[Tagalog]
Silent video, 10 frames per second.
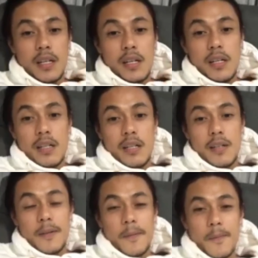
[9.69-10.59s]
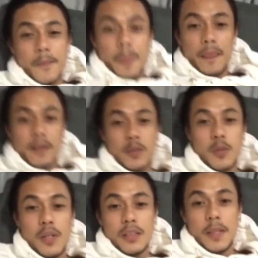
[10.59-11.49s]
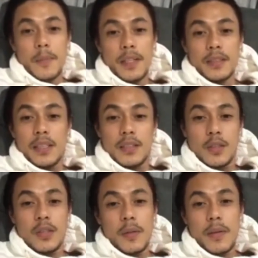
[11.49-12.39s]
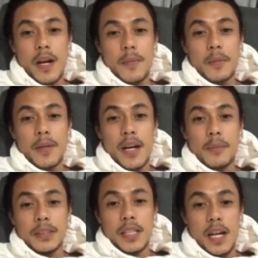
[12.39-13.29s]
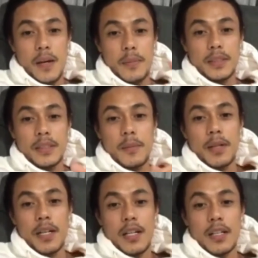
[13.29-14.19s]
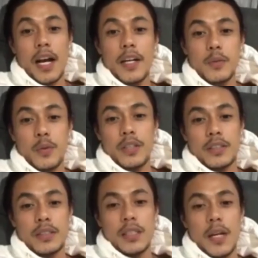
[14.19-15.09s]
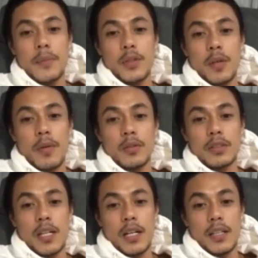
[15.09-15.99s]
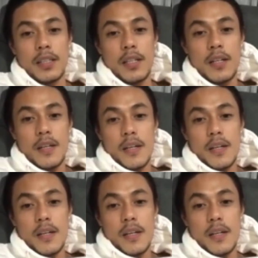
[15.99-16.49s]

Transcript: Um, gusto ko lang sabihin sa inyo na maraming maraming salamat sa mga kind words na sinabi niyo about sa akin.